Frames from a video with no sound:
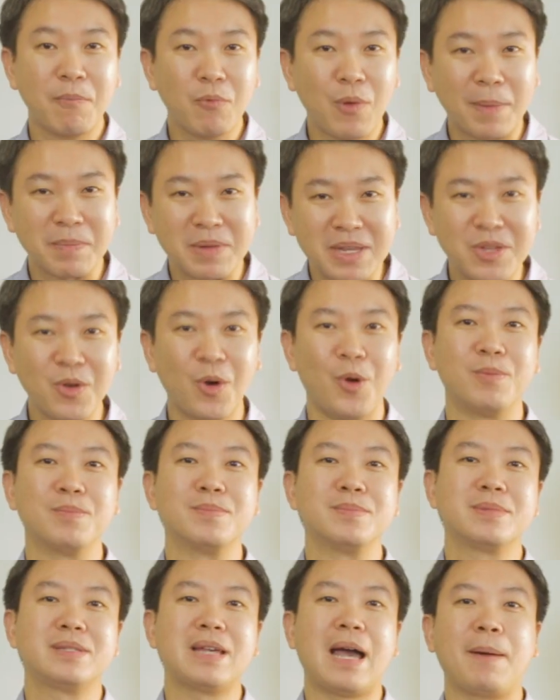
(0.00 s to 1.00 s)
รับความนิยม
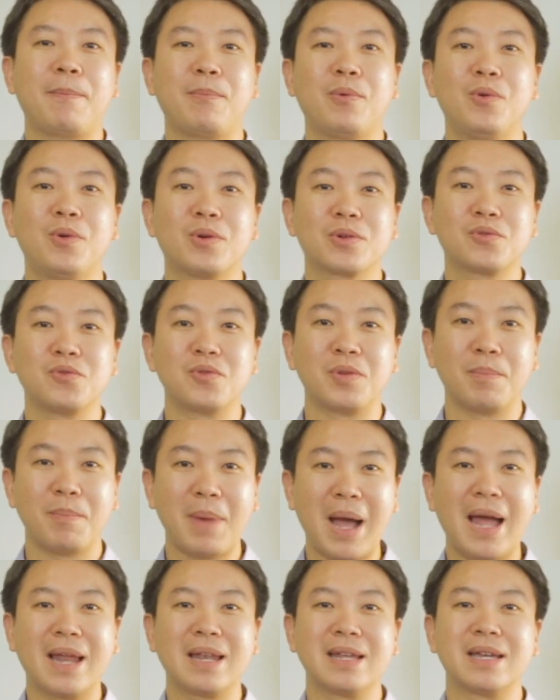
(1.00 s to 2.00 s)
จากผู้ลงทุน
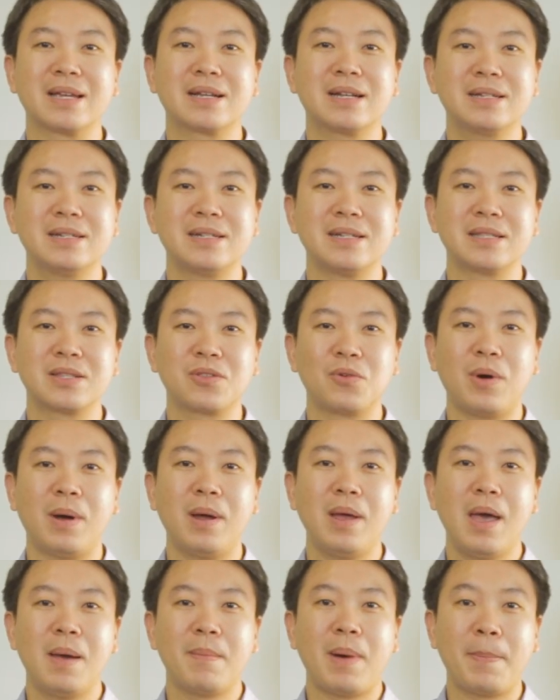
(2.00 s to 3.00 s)
มากเลยก็คือตัว
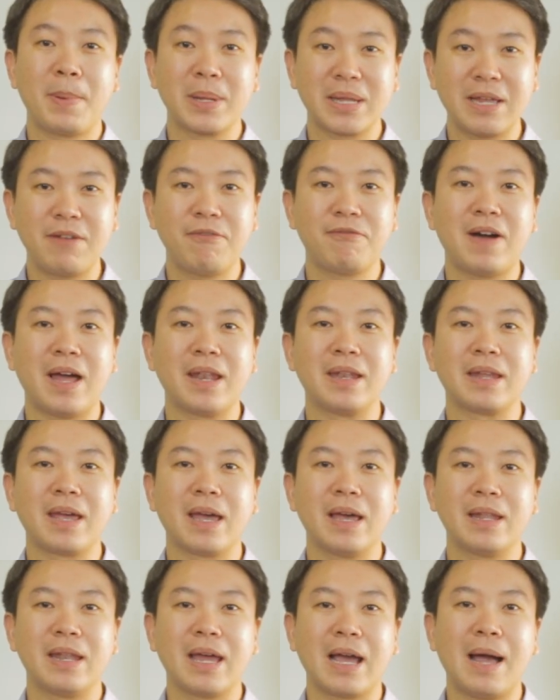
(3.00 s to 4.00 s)
property fund
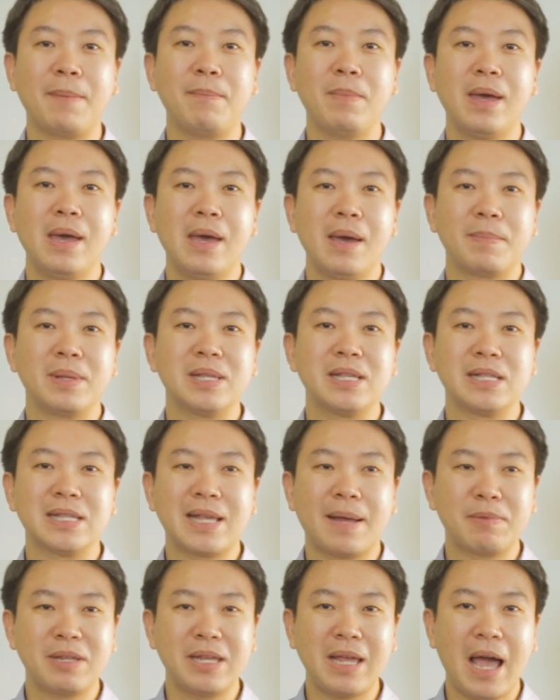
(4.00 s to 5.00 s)
เนี่ยนะครับเป็นสิน
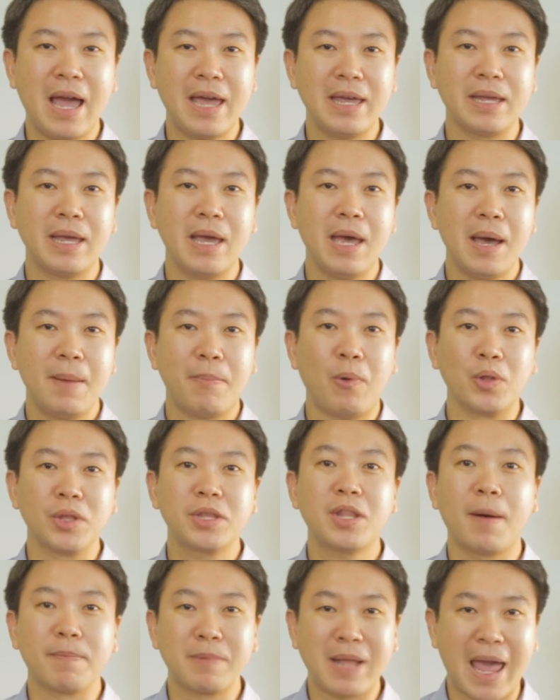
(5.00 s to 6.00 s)
ทรัพย์ที่ให้ผล
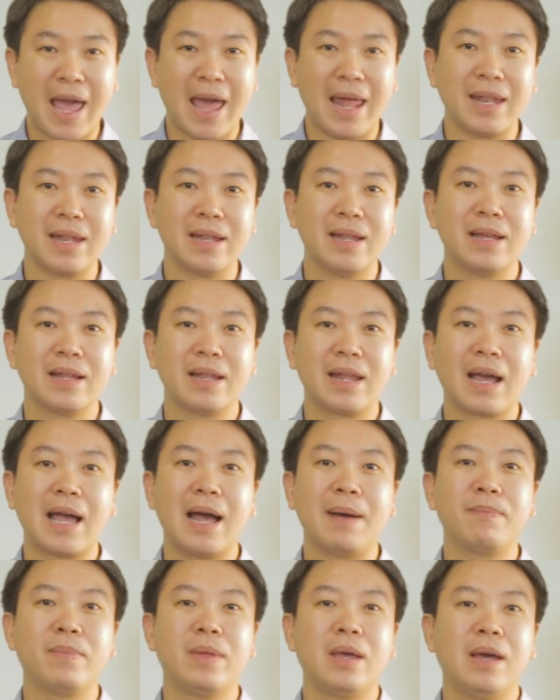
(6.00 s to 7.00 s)
ตอบแทนนะค
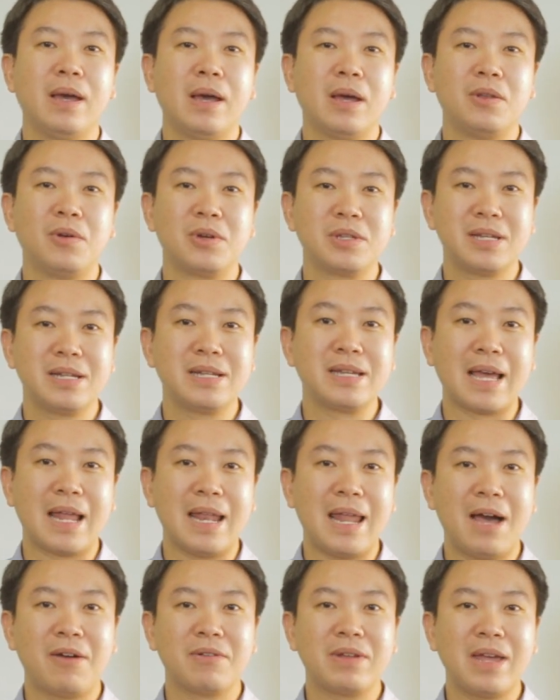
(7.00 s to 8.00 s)
รับโดยเฉลี่ยแล้ว